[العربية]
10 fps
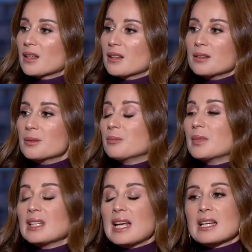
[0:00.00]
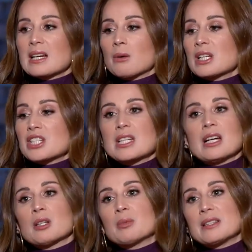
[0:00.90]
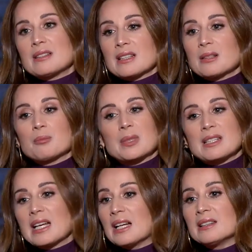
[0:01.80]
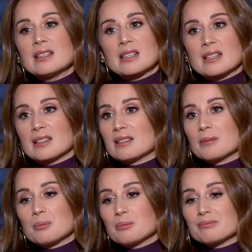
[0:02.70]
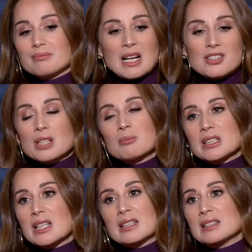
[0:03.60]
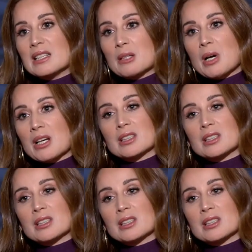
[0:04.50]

آه، لهيك اول شيء انا بدي بدي هني عن جد بدي هني الامارات